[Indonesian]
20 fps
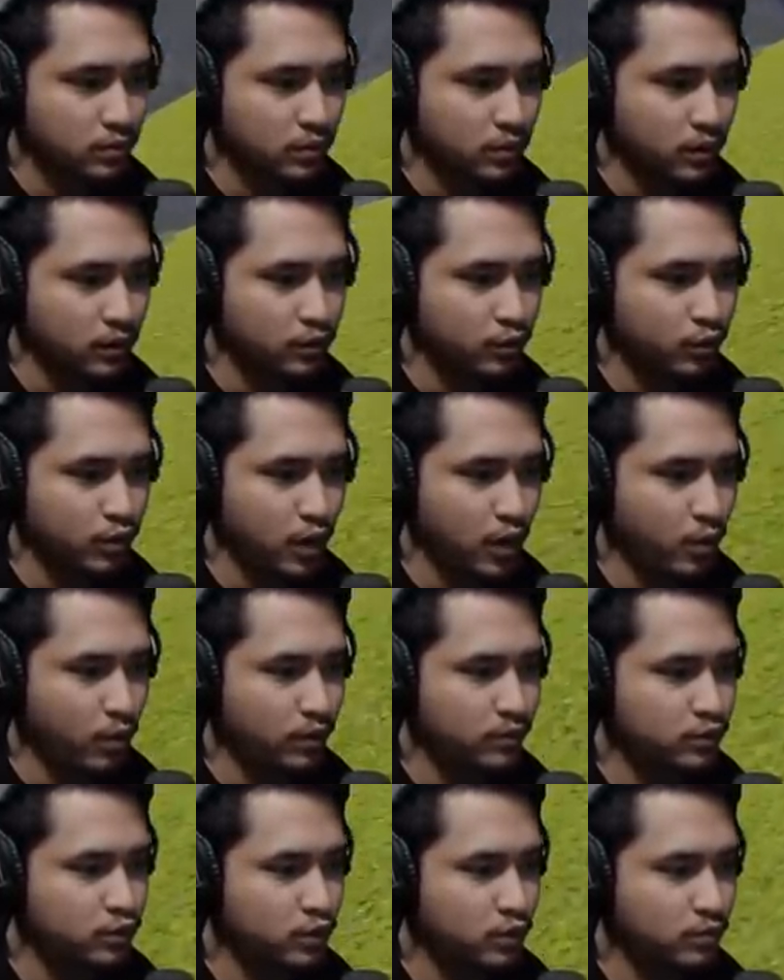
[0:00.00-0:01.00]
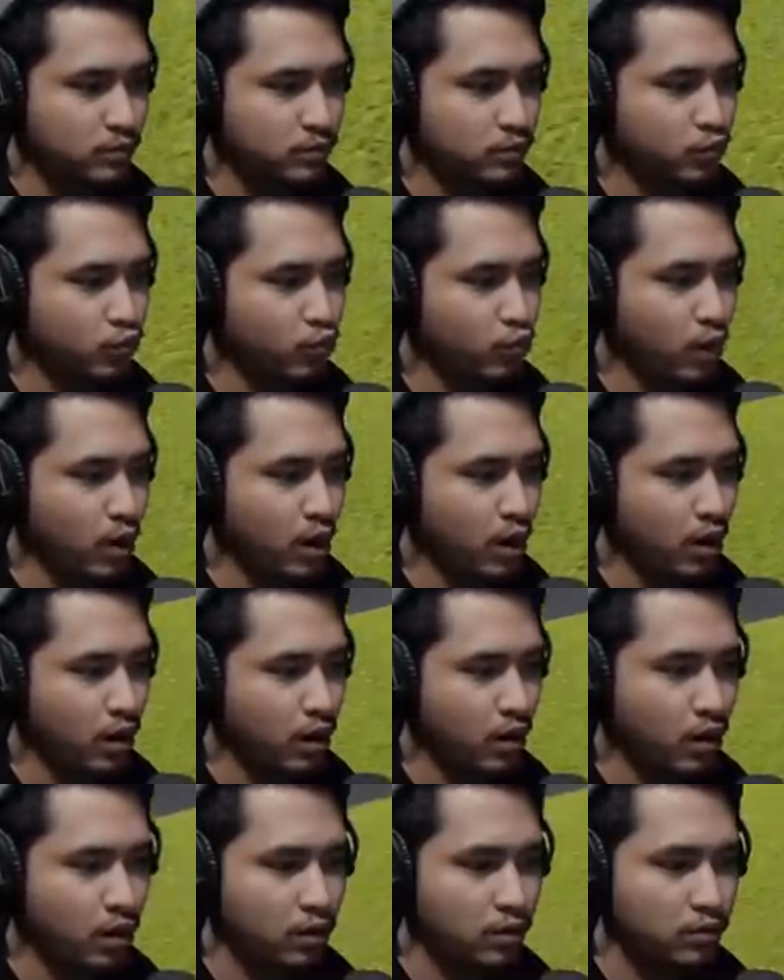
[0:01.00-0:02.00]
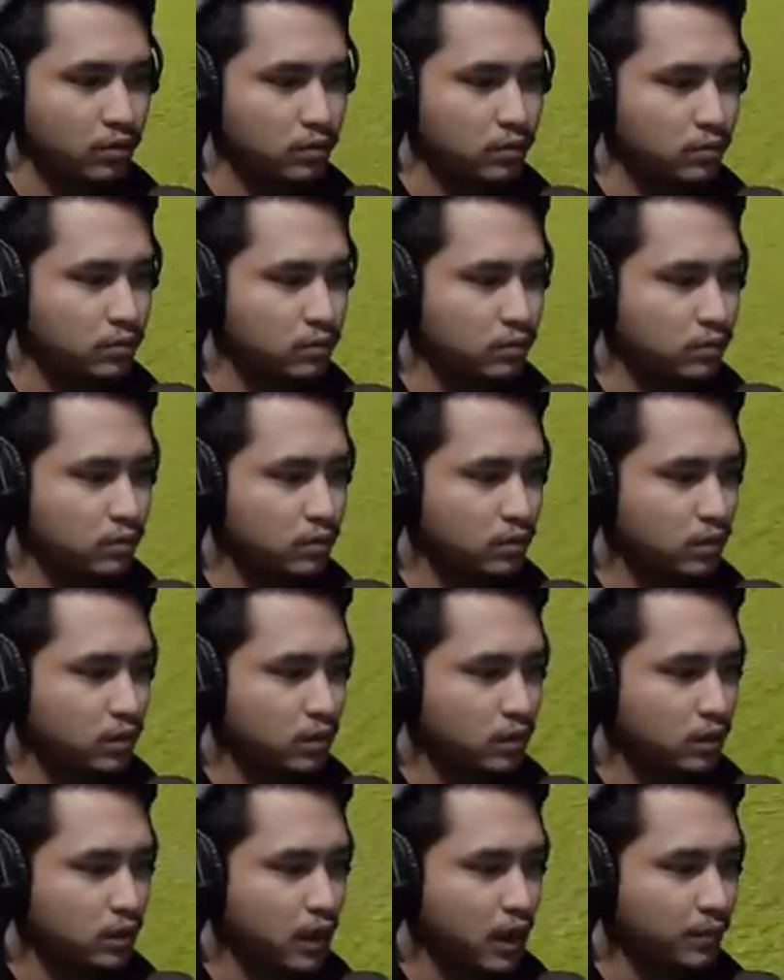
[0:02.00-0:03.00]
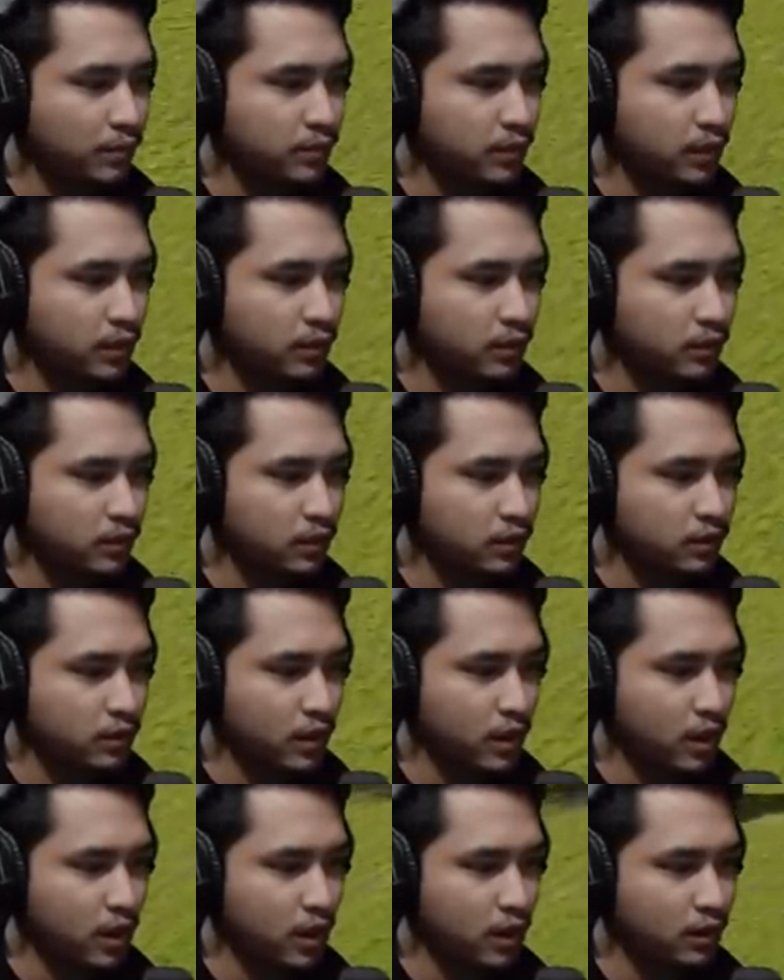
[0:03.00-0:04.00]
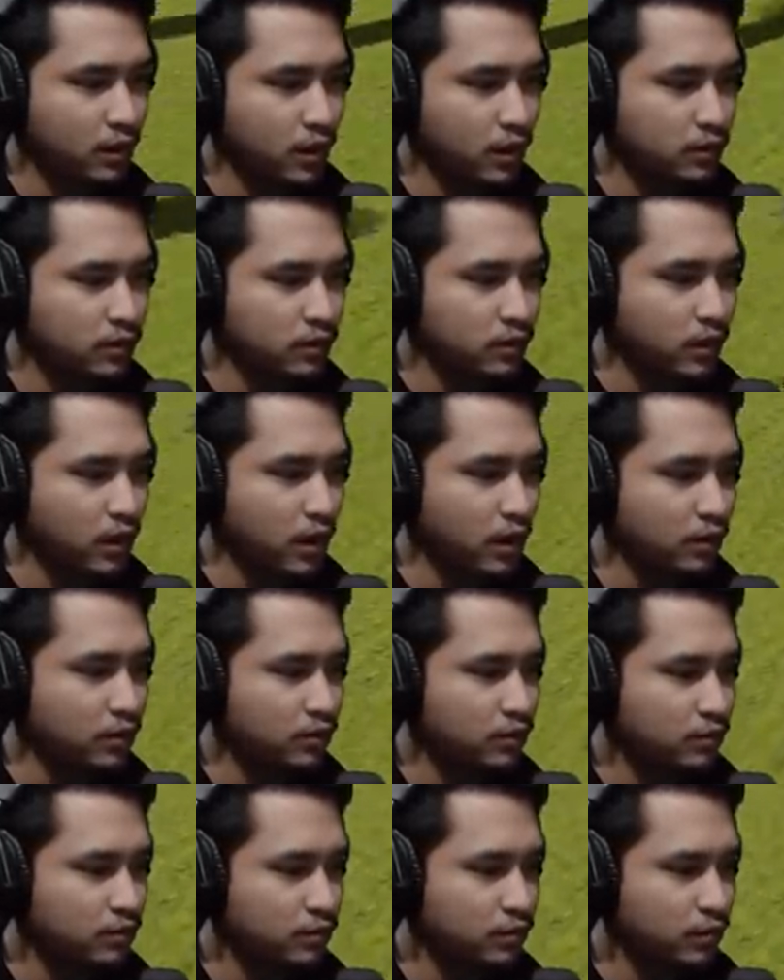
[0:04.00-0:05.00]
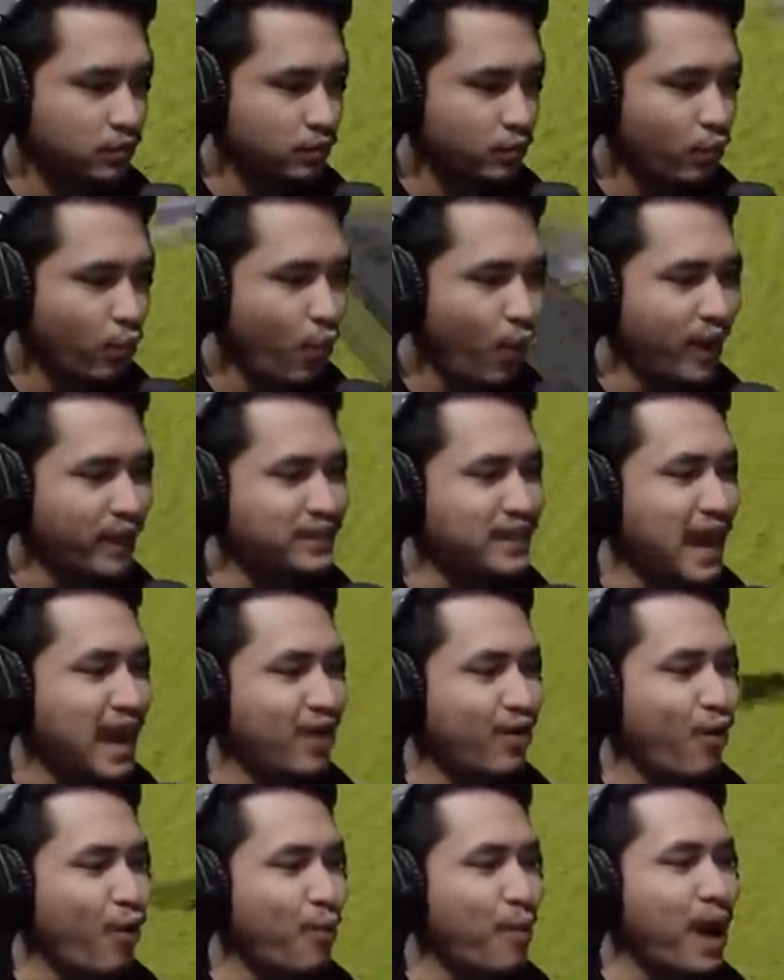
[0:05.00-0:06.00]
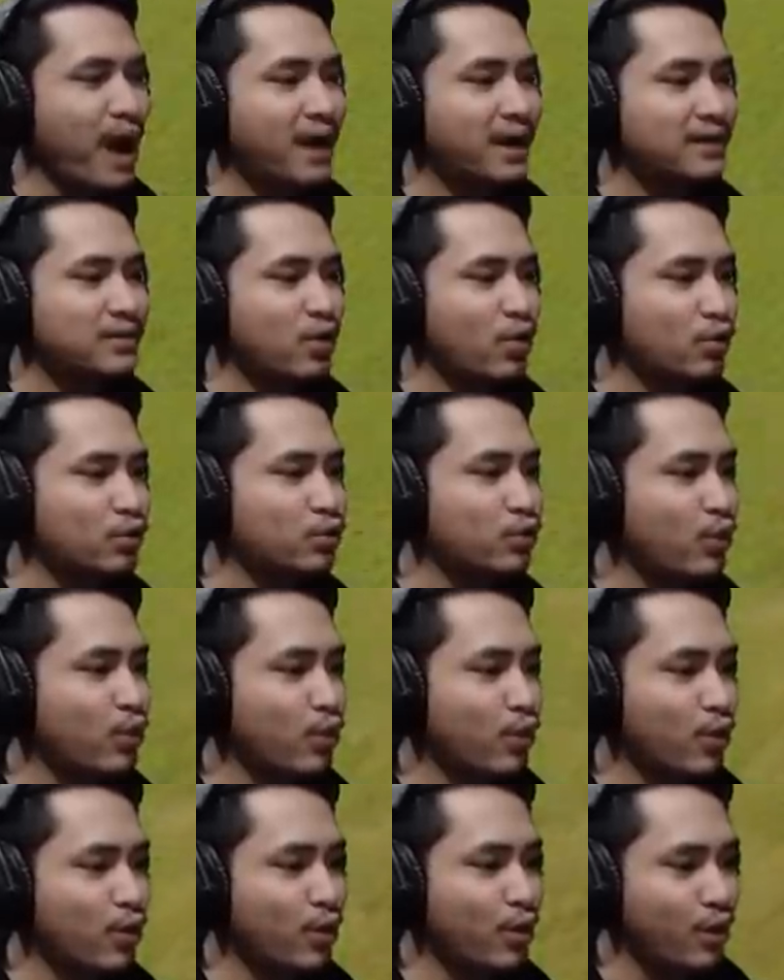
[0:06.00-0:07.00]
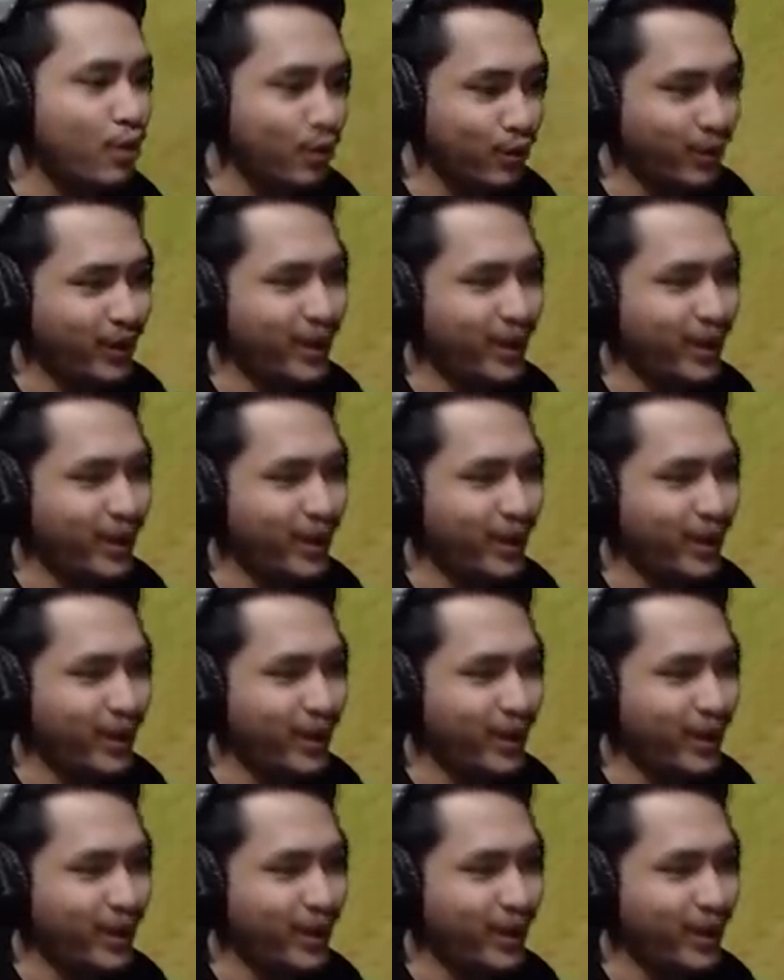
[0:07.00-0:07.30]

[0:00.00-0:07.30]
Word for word: Ayo kawan semua kapten kita datang. Woi jago banget Okto.